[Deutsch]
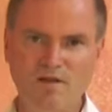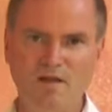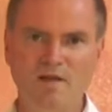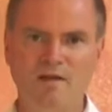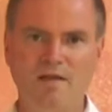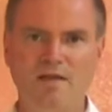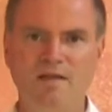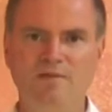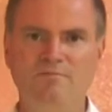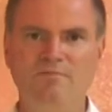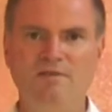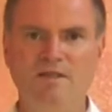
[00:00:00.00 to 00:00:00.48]

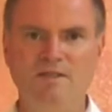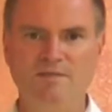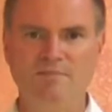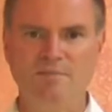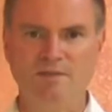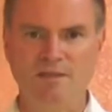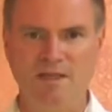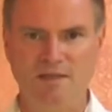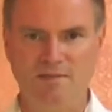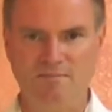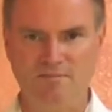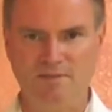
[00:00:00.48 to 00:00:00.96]
jedenfalls
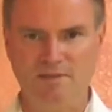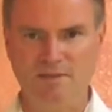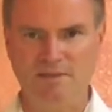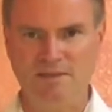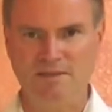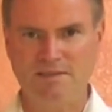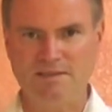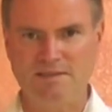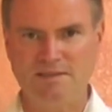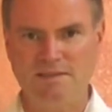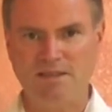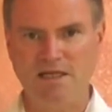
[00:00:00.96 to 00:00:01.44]
mit einem
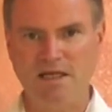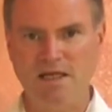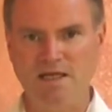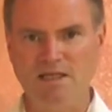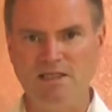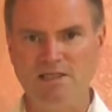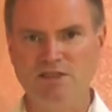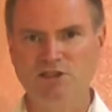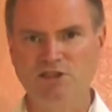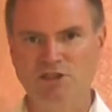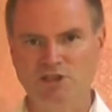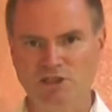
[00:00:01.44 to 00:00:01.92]

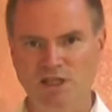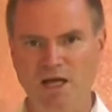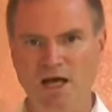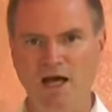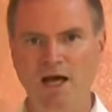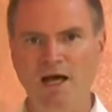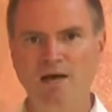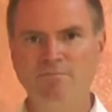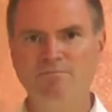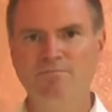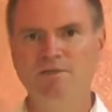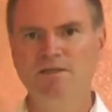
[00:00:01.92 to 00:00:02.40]

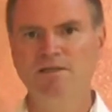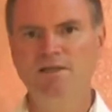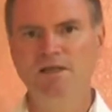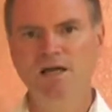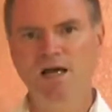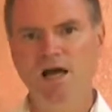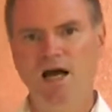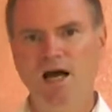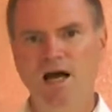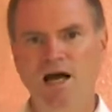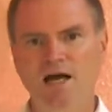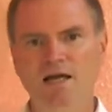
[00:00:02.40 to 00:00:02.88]
Kristallstab
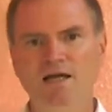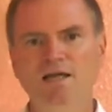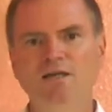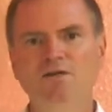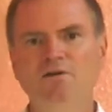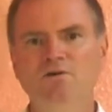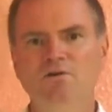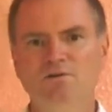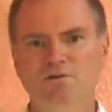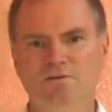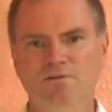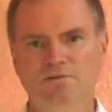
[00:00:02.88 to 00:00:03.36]

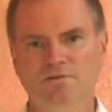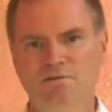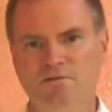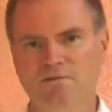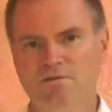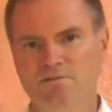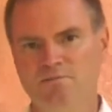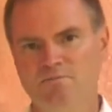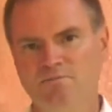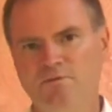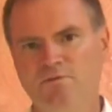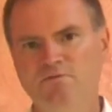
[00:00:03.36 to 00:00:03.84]
Heilung
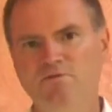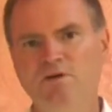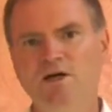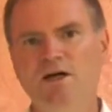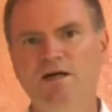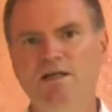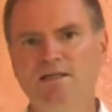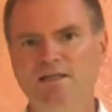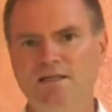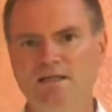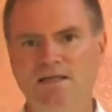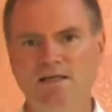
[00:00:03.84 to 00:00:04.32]

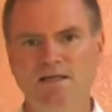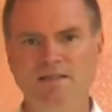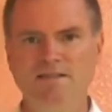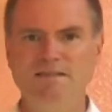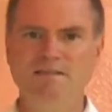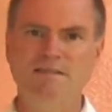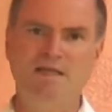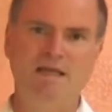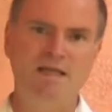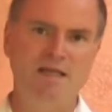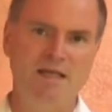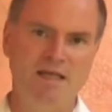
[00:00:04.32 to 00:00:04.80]
bewirken
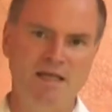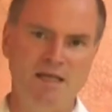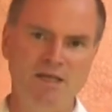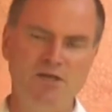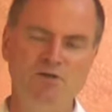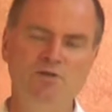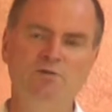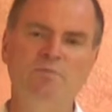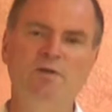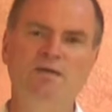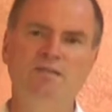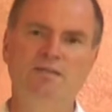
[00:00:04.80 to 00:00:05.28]
kannst, Energie
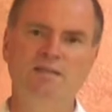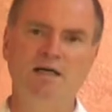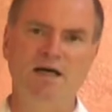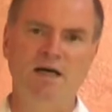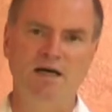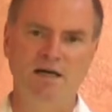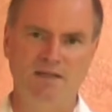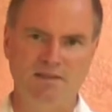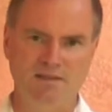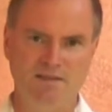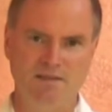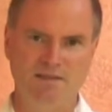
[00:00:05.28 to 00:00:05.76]

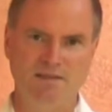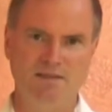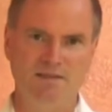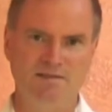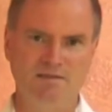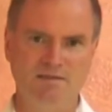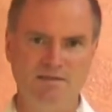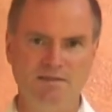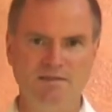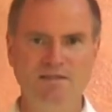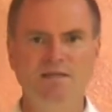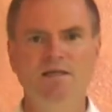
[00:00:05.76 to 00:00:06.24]
übertragen
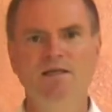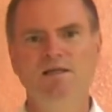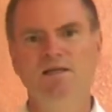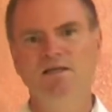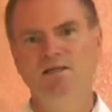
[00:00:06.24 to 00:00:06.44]
kannst.